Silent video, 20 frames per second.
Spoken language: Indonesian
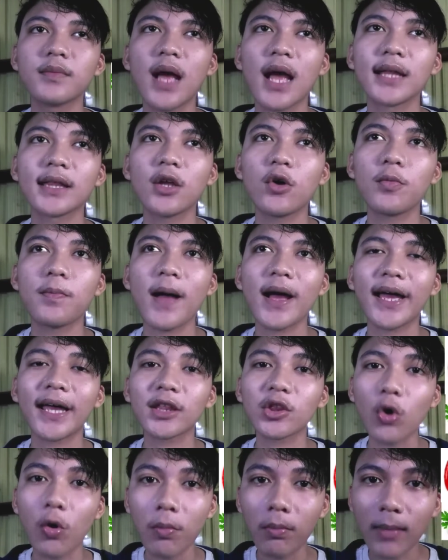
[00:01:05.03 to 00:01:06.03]
atau
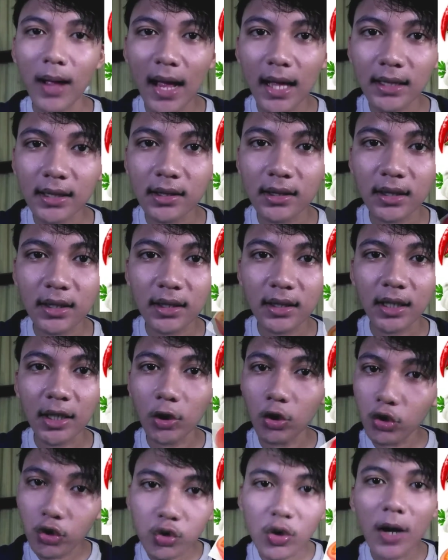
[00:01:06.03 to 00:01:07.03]
pakai tomat
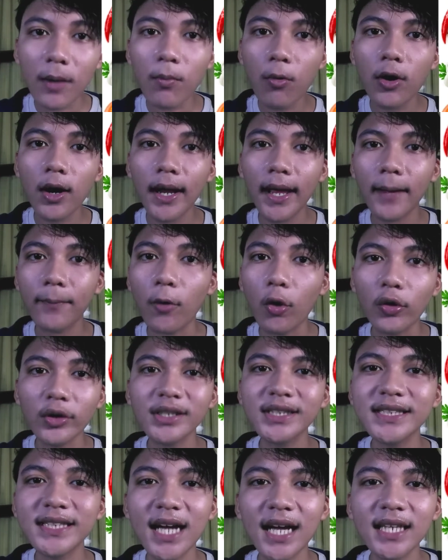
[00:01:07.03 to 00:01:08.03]
itu juga boleh.
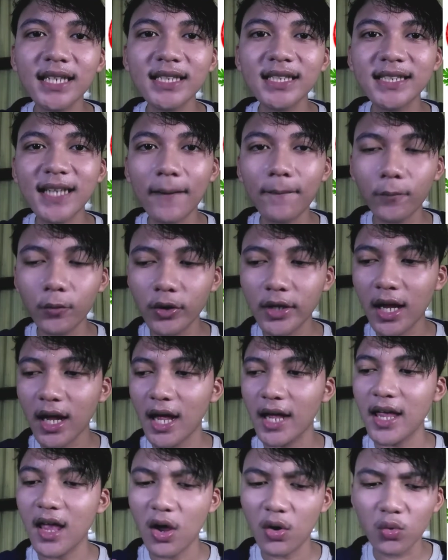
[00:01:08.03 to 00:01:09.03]
Pokoknya jangan dicampur yang
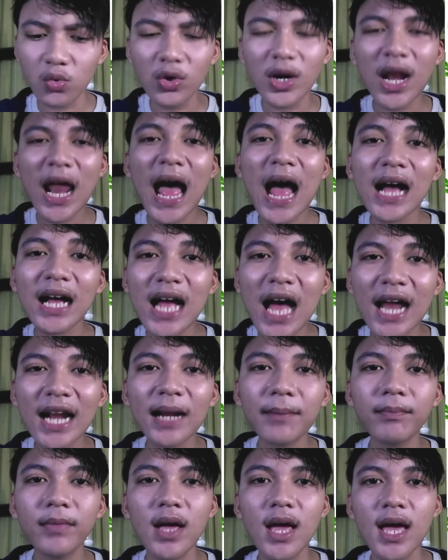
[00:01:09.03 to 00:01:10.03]
kayak gula,
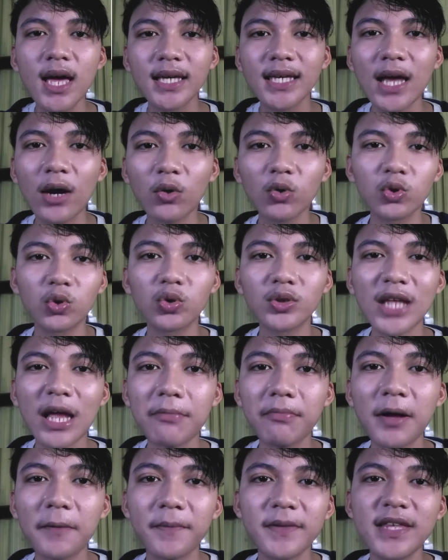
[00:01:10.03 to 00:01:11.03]
garam yang untuk
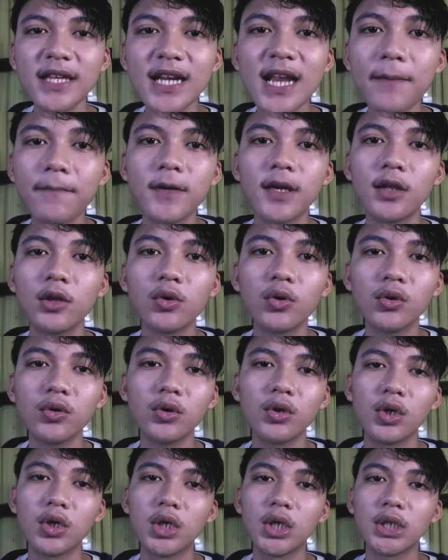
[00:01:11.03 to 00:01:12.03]
tambah penyedap gitu.
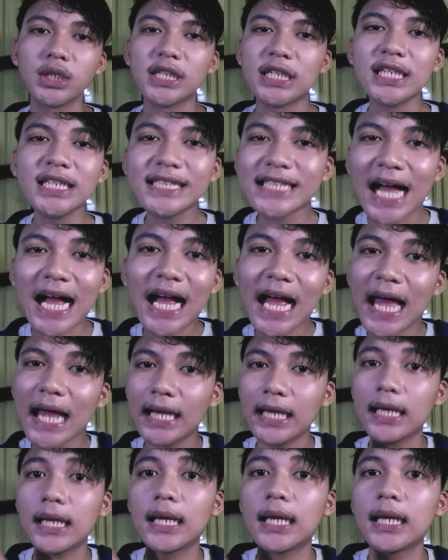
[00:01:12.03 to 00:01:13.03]
Jadi jangan.
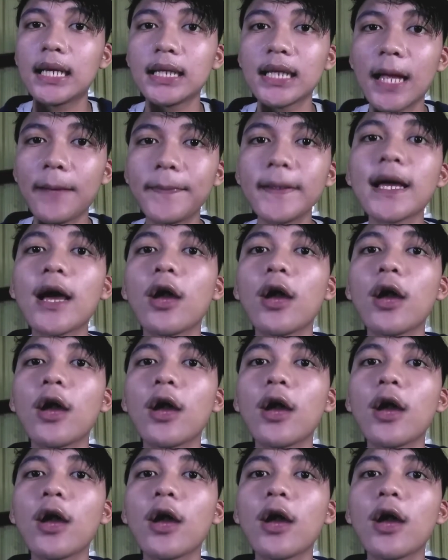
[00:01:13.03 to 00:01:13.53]
Tapi